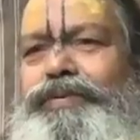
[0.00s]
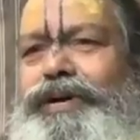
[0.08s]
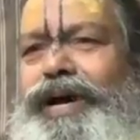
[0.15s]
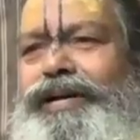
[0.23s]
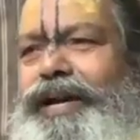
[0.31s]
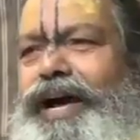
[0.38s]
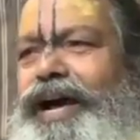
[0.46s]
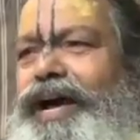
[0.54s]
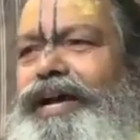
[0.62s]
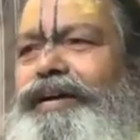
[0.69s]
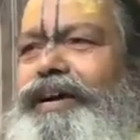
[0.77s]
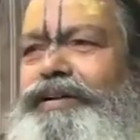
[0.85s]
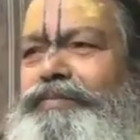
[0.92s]
पुकार रहा
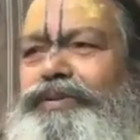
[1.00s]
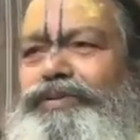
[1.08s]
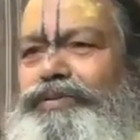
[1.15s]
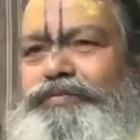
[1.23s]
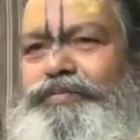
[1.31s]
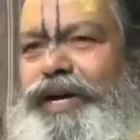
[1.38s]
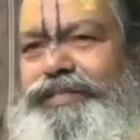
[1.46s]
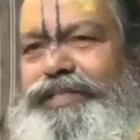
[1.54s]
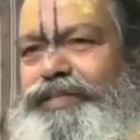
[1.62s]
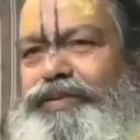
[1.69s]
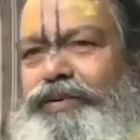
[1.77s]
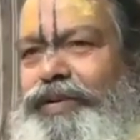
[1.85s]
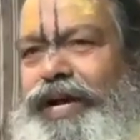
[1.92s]
है घर में कुछ
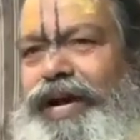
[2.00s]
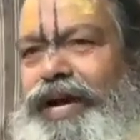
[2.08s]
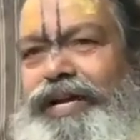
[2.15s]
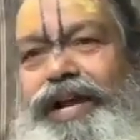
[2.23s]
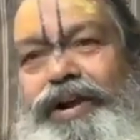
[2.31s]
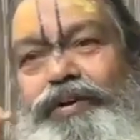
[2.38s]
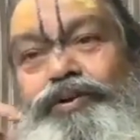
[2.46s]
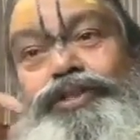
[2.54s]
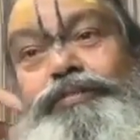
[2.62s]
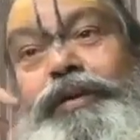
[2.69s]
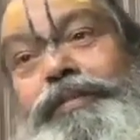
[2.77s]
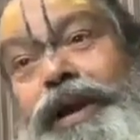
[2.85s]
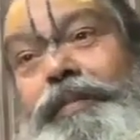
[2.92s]
बातचीत हो रहा है
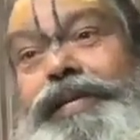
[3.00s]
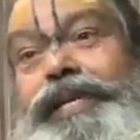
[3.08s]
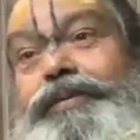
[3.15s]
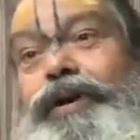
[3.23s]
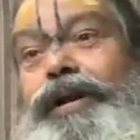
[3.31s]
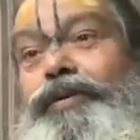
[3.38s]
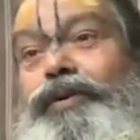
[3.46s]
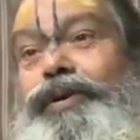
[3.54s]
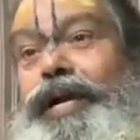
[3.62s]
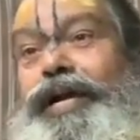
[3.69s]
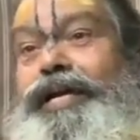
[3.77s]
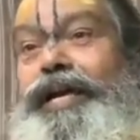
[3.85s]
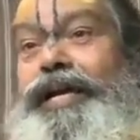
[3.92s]
उसमें भी आप इन्वॉल्व हो
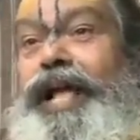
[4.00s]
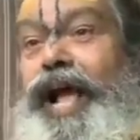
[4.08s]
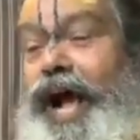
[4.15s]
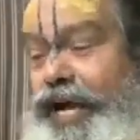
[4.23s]
रहे हैं